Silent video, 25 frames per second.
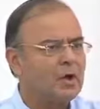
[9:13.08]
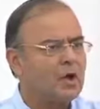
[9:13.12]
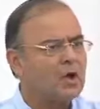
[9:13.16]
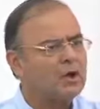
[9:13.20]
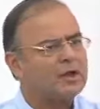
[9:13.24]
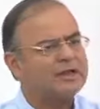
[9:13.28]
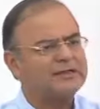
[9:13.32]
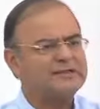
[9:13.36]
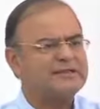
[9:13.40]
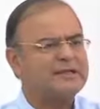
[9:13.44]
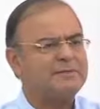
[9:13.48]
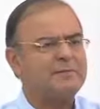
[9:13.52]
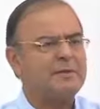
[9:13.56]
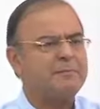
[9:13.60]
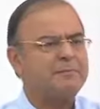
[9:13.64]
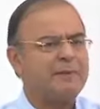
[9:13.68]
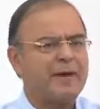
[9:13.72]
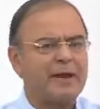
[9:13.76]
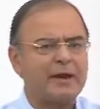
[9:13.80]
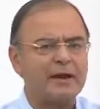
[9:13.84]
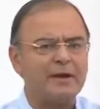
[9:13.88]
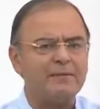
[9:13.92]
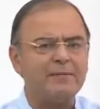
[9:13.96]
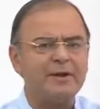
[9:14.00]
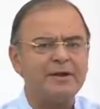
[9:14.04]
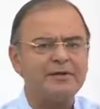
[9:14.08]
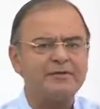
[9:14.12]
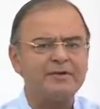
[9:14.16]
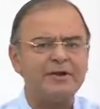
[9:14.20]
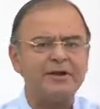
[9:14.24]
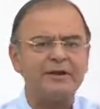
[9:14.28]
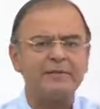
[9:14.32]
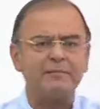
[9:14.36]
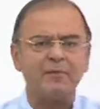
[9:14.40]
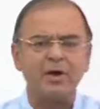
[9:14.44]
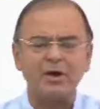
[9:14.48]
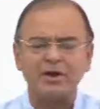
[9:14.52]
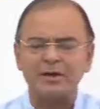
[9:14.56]
और किसी भी
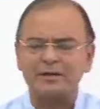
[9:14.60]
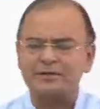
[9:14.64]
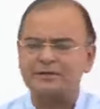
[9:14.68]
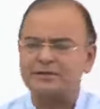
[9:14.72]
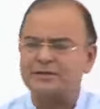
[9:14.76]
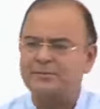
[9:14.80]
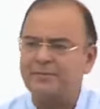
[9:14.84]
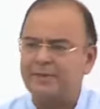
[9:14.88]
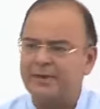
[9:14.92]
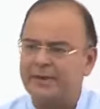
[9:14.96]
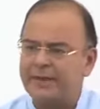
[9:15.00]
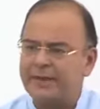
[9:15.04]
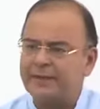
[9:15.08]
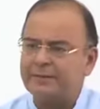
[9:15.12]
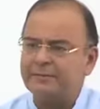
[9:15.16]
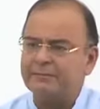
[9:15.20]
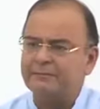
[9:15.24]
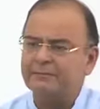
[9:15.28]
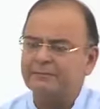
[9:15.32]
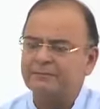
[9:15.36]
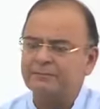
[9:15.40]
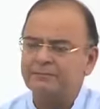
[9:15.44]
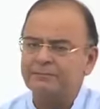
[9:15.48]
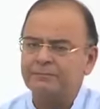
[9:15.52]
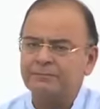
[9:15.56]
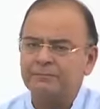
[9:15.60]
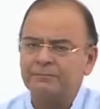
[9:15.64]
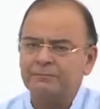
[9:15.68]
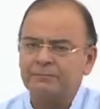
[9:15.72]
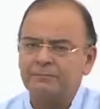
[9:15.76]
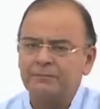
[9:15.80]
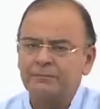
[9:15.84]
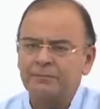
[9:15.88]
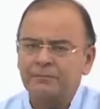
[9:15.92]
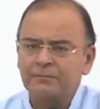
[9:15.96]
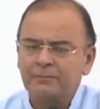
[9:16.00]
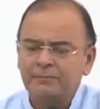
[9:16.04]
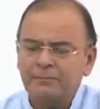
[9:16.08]
पार्लियामेंट्री डेमोक्रेसी में
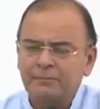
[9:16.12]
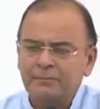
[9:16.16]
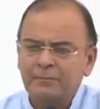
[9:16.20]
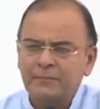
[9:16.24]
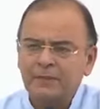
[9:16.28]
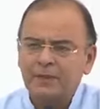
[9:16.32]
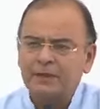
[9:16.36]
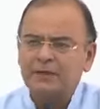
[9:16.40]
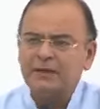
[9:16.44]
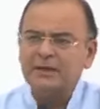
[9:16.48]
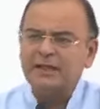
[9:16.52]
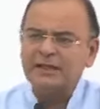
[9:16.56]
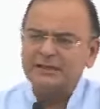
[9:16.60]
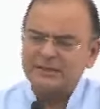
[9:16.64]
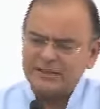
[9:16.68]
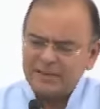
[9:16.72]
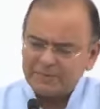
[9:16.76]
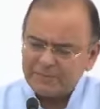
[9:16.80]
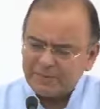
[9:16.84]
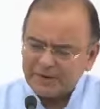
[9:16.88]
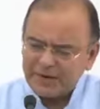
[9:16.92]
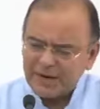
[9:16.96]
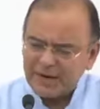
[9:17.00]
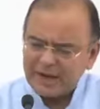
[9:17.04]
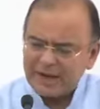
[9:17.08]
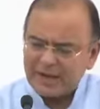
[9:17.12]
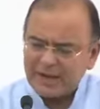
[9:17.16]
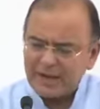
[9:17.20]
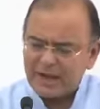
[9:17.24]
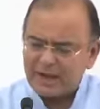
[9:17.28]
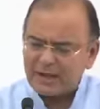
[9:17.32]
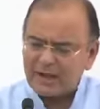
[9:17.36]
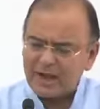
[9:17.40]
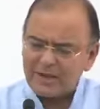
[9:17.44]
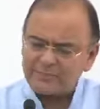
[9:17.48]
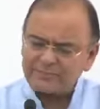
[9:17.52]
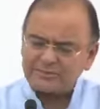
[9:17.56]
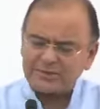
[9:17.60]
नीति बनाने
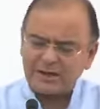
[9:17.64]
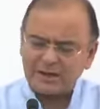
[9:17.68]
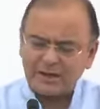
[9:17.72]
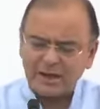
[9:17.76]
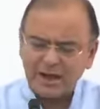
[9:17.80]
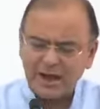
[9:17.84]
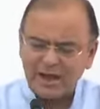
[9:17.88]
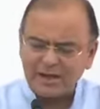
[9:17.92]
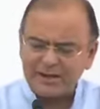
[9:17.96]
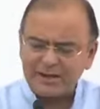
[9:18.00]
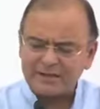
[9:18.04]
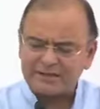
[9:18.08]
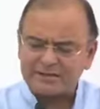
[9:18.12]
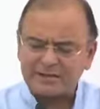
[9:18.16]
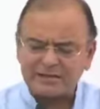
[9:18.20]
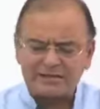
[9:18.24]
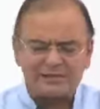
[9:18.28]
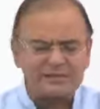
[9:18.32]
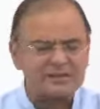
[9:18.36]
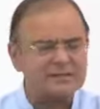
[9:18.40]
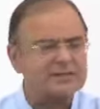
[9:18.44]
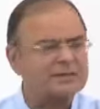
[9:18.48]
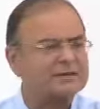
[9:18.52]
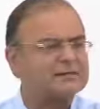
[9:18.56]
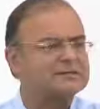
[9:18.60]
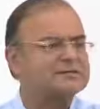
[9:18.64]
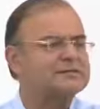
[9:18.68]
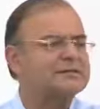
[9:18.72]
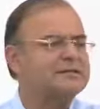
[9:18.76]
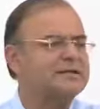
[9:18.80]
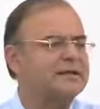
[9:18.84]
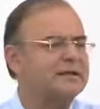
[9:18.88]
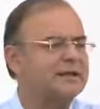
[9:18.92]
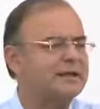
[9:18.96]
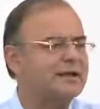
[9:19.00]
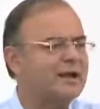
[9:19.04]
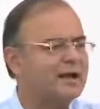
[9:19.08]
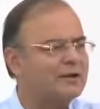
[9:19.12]
का काम सरकार या संसद
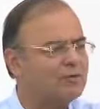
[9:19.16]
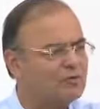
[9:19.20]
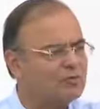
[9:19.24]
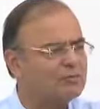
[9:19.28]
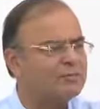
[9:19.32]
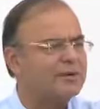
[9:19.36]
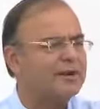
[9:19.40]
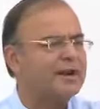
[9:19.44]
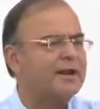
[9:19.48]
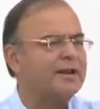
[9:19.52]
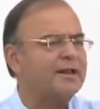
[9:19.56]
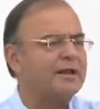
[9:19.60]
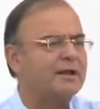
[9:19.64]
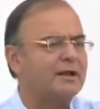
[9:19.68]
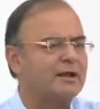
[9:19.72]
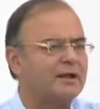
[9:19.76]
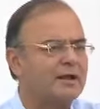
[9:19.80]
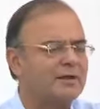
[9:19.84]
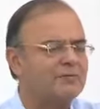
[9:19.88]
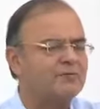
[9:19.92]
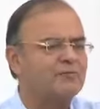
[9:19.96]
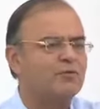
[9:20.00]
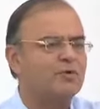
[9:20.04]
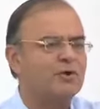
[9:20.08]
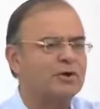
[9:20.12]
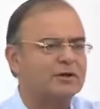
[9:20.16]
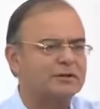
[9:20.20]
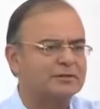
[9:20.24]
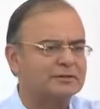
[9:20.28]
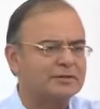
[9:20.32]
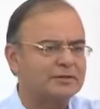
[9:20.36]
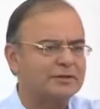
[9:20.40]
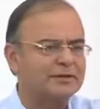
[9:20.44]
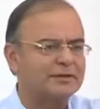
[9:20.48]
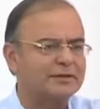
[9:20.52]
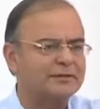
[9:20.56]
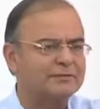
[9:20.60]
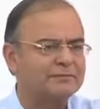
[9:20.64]
करती है कानून बनाने का काम वो
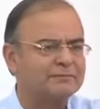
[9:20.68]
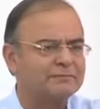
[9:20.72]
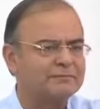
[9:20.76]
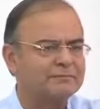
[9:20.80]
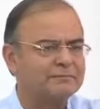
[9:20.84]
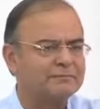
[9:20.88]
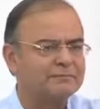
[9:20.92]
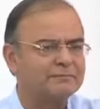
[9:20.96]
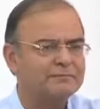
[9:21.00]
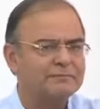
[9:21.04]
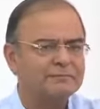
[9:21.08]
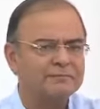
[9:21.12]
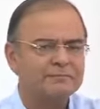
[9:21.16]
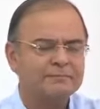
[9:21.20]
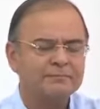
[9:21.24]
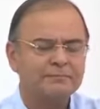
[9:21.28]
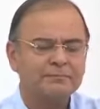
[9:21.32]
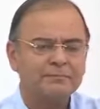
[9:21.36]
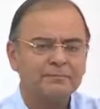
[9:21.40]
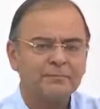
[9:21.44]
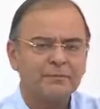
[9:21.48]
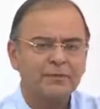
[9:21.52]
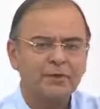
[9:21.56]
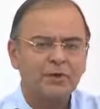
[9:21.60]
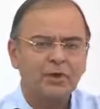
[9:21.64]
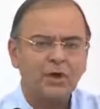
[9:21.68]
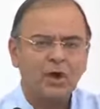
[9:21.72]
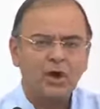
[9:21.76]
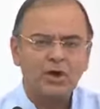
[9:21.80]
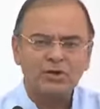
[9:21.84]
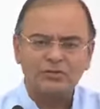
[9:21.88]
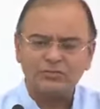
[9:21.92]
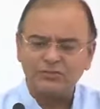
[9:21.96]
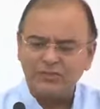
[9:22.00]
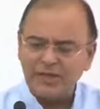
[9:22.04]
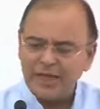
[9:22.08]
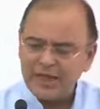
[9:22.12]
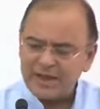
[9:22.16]
करते हैं
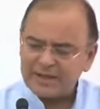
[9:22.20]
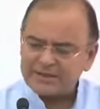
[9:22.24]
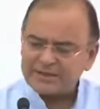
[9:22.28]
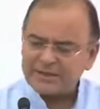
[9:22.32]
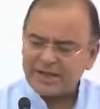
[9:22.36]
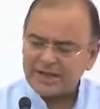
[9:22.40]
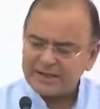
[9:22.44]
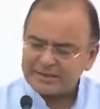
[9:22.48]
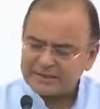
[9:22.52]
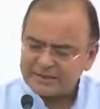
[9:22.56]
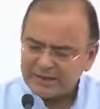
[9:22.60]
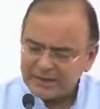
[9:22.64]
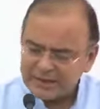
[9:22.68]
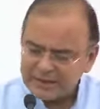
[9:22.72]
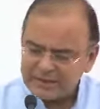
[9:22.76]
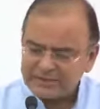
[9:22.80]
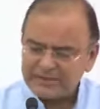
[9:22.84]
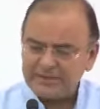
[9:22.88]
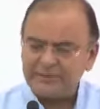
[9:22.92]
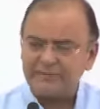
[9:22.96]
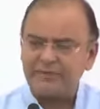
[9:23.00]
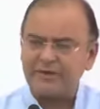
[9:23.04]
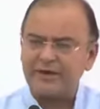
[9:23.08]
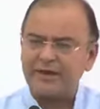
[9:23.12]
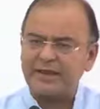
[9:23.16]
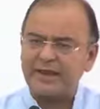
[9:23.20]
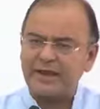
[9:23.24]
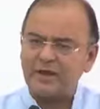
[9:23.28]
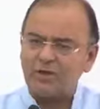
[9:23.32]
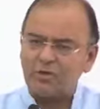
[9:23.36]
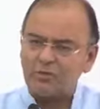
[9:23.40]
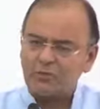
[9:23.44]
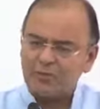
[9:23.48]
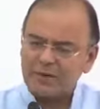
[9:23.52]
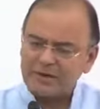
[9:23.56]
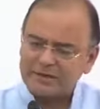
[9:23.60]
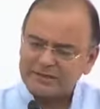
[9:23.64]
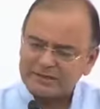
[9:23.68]
और देश के जनजीवन के
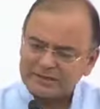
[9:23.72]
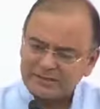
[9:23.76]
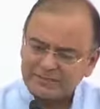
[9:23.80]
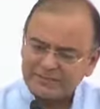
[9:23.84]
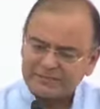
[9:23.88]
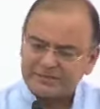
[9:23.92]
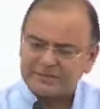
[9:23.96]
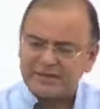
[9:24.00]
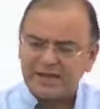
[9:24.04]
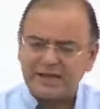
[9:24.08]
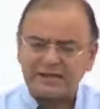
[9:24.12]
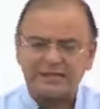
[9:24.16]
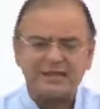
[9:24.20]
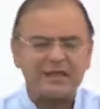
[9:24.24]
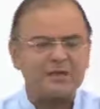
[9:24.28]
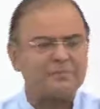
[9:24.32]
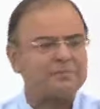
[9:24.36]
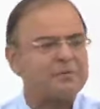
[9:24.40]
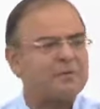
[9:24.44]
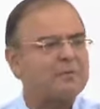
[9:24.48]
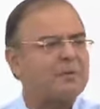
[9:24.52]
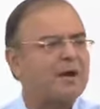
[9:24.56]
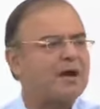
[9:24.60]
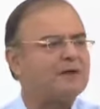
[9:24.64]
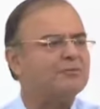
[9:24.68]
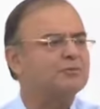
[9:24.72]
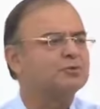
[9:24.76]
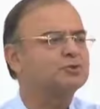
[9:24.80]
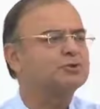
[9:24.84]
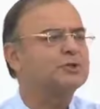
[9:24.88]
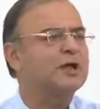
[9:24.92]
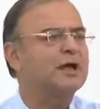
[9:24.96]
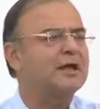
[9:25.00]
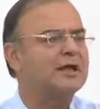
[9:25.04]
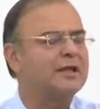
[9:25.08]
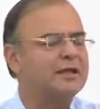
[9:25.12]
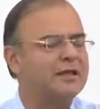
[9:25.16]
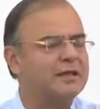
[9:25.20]
ऊपर सबसे अधिक प्रभाव
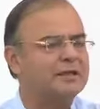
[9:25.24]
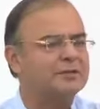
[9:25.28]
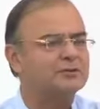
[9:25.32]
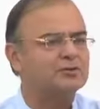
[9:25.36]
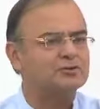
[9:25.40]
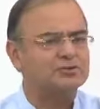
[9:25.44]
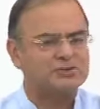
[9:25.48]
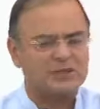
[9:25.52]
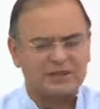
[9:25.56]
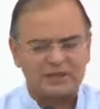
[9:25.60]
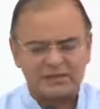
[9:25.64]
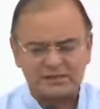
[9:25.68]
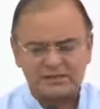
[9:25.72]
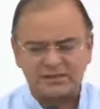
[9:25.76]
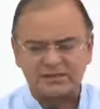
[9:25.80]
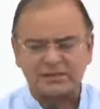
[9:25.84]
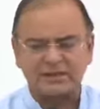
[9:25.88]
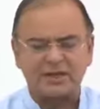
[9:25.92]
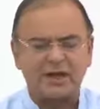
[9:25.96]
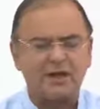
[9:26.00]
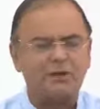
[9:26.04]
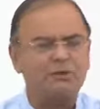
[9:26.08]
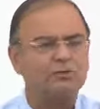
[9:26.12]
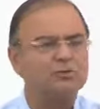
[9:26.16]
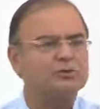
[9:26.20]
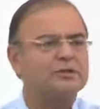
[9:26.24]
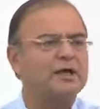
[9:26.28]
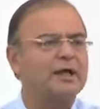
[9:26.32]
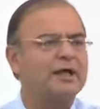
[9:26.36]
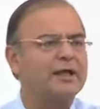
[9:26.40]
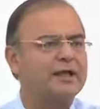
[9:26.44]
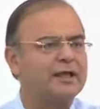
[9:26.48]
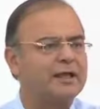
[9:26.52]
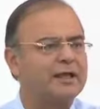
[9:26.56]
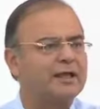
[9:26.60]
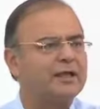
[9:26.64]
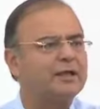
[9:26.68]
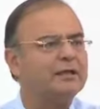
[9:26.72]
होता है तो संसद का होता
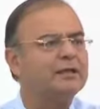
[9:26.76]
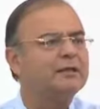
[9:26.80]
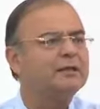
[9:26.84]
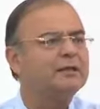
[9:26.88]
है